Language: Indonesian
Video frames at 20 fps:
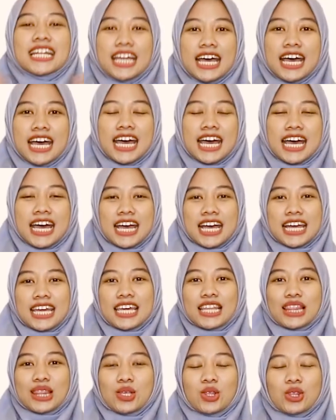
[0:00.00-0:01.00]
Nah,
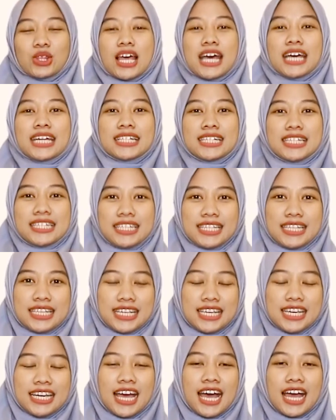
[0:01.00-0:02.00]
itu
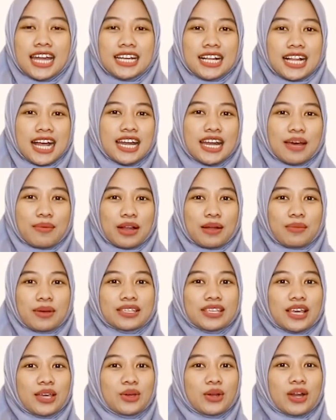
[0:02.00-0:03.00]
tadi adalah
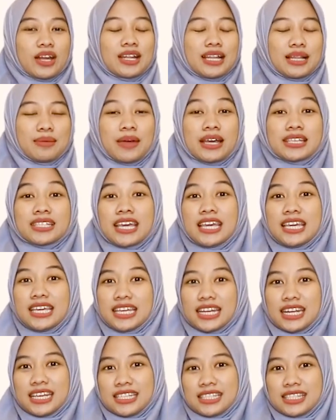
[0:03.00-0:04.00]
nama-nama sayuran dalam bahasa
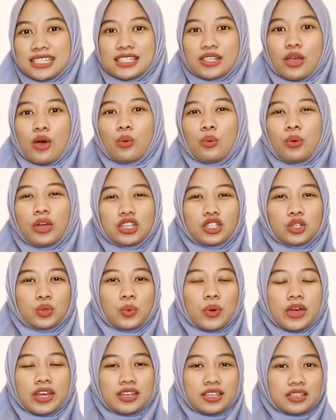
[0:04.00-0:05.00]
Inggris. So, which
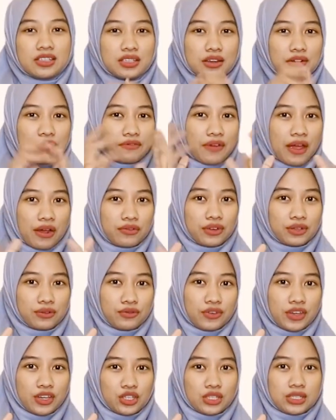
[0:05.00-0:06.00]
one is your
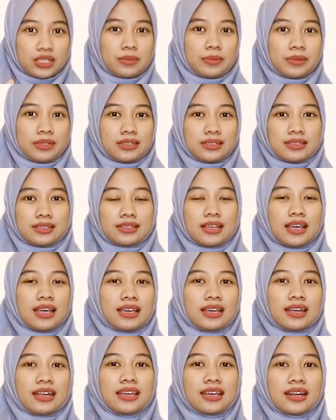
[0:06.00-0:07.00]
favorite vegetables?
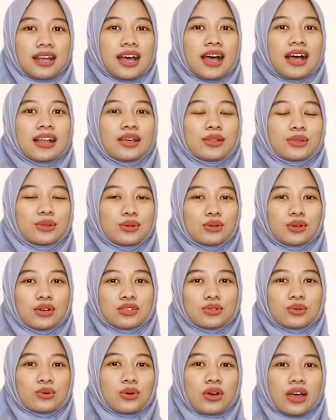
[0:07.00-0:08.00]
Kira-kira kalian
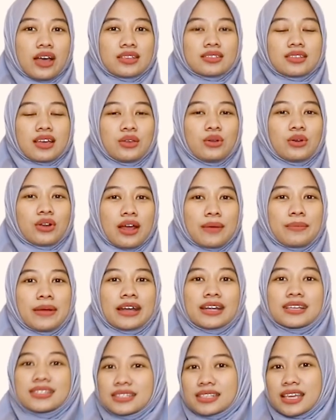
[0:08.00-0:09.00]
tuh suka sayur yang
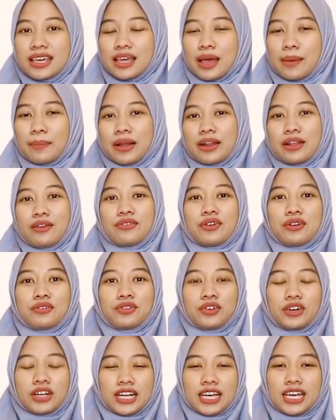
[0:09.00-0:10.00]
mana sih yang paling
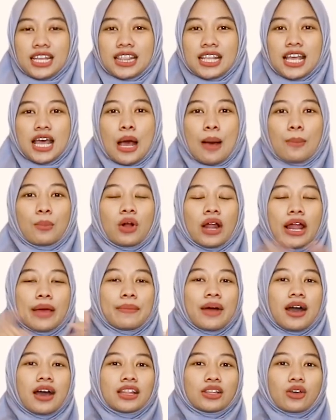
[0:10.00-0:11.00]
favorit?
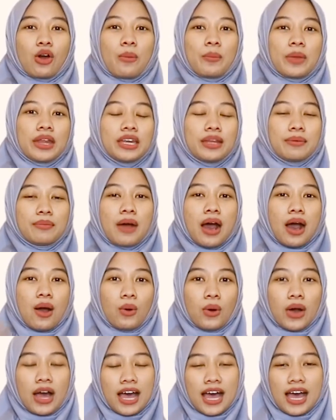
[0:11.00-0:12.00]
Boleh banget komen di
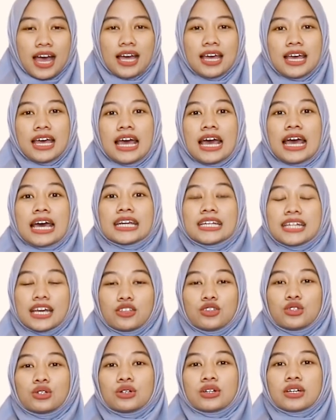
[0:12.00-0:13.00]
bawah.
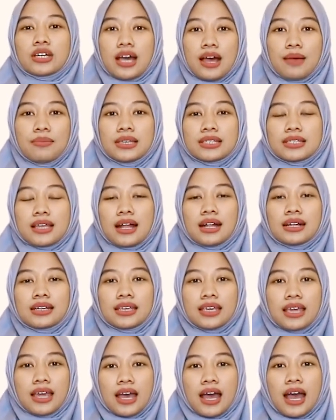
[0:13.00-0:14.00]
Dan juga
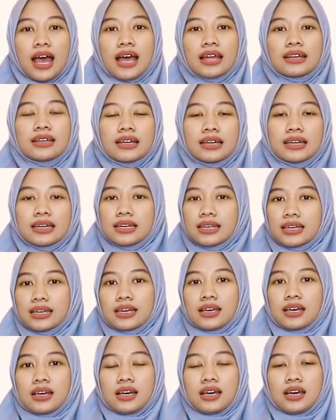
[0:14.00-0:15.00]
misalnya ada
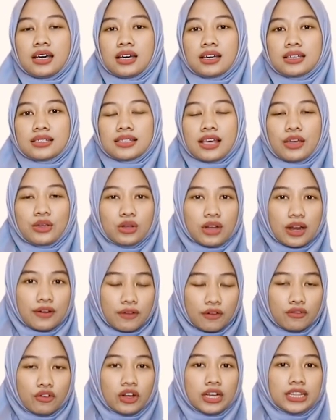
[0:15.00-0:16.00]
nih uh, sayuran
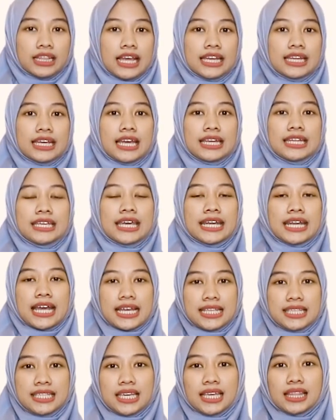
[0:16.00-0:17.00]
favorit adik-adik Gen
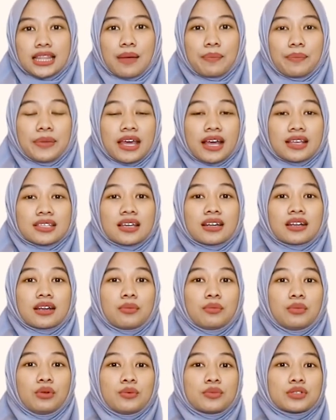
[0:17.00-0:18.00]
Aci, tapi Kak Sandra
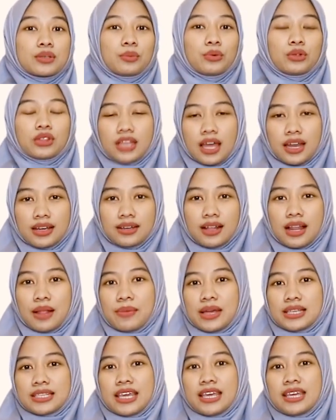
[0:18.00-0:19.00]
belum sebutkan
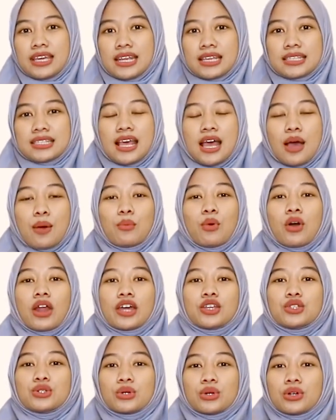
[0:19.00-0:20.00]
dalam bahasa Inggris.
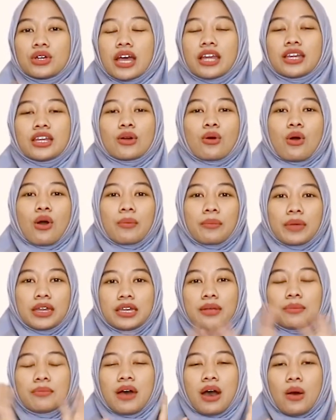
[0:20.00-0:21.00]
Boleh juga di
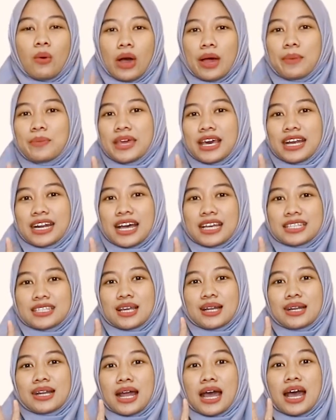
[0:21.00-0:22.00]
komen di bawah biar Kak
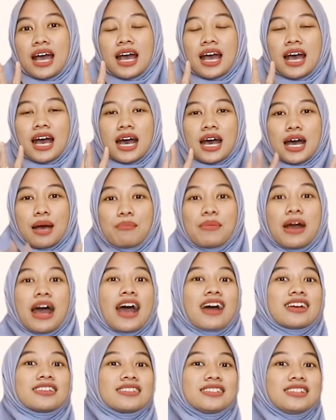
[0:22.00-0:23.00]
Sandra uh,
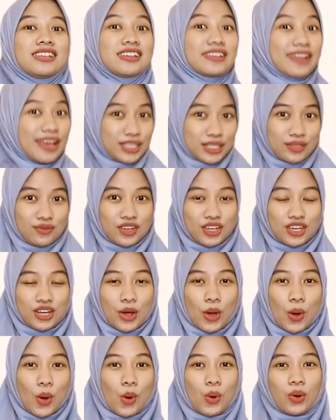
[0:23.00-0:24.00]
bahas di next
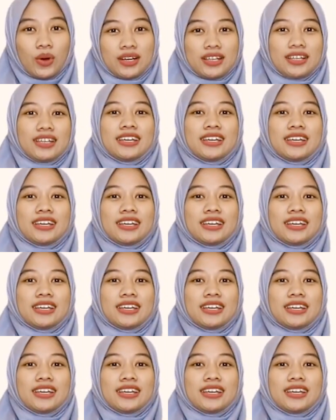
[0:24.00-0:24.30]
video.